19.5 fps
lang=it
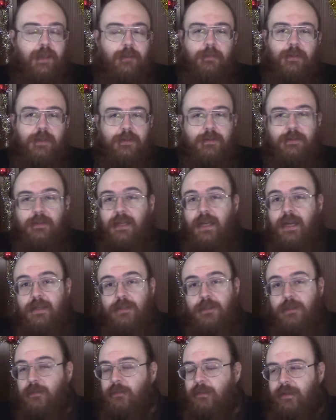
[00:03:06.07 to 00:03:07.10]
i
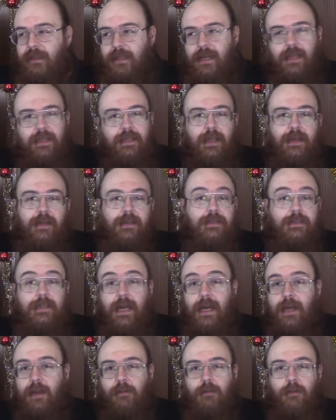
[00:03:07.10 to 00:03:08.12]
personaggi devono andare ad
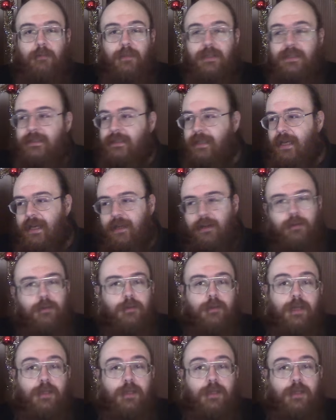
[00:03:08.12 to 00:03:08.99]
arrestarlo, ammazzarlo,